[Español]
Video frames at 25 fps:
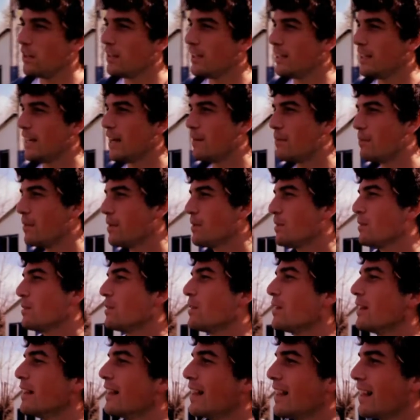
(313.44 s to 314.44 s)
El día
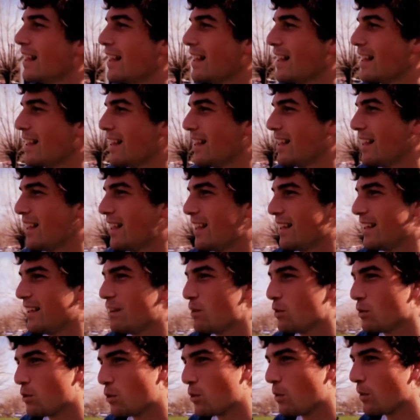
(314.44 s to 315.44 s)
previo
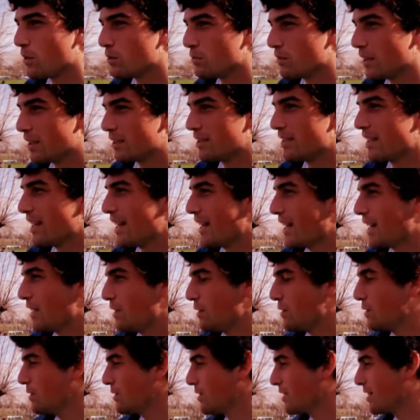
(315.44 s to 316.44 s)
comes un
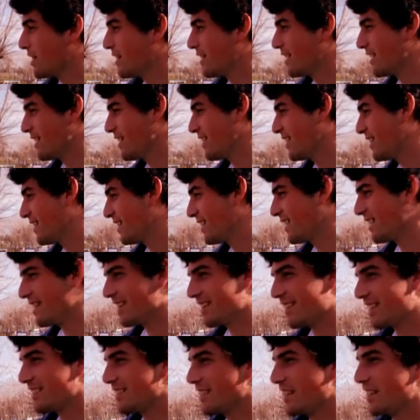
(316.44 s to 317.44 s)
asado, este,
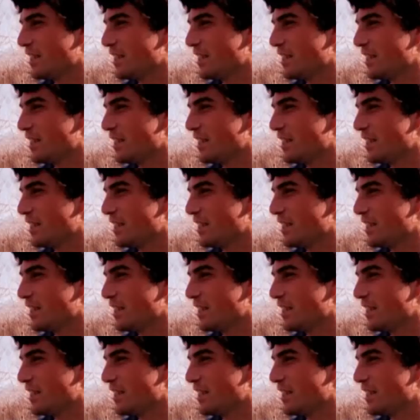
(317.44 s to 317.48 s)
estás